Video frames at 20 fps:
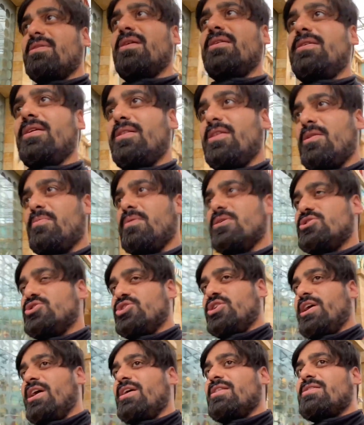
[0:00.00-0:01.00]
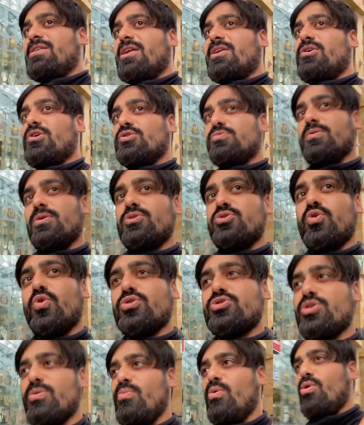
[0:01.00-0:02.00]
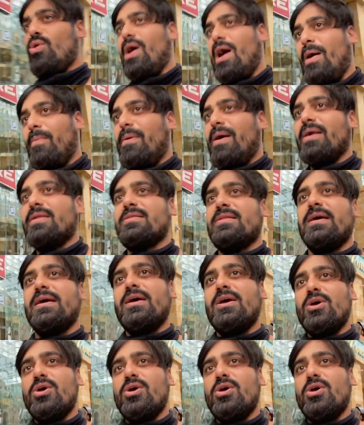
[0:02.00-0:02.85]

करते दिल में छेद करके उस पर ज़ोर से मुक्का मारते